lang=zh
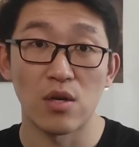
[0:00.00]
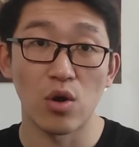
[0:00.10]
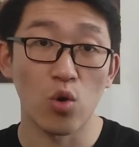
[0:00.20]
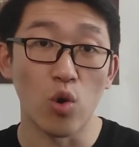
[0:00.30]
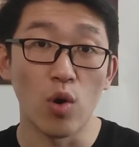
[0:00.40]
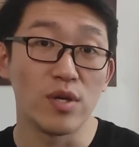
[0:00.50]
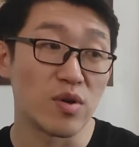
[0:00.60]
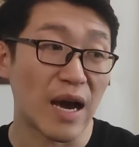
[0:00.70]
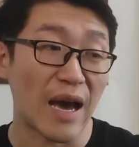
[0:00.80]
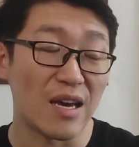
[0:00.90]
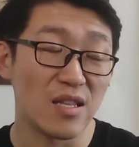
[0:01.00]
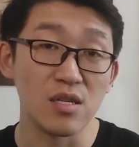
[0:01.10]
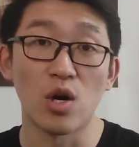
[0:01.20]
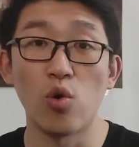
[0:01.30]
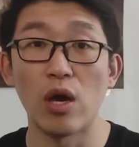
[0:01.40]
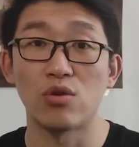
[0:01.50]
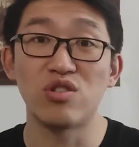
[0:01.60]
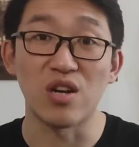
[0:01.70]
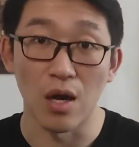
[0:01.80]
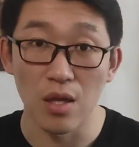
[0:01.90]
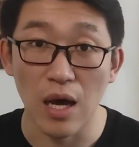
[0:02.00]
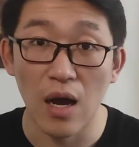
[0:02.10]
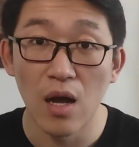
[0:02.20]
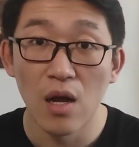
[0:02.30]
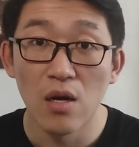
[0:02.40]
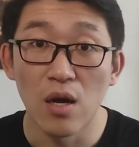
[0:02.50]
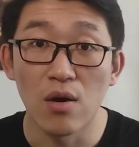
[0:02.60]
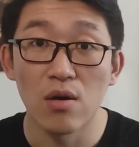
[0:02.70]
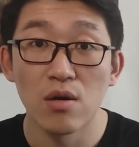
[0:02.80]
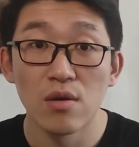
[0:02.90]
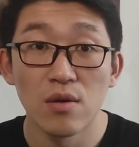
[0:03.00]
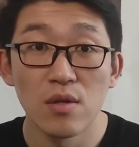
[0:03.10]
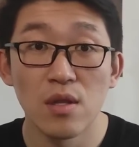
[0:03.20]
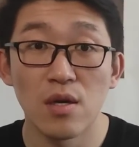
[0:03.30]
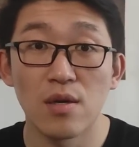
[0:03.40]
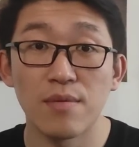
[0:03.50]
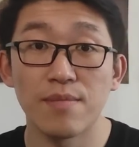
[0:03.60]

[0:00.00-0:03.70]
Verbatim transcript: 这个国会就开听证会，去整他，然后那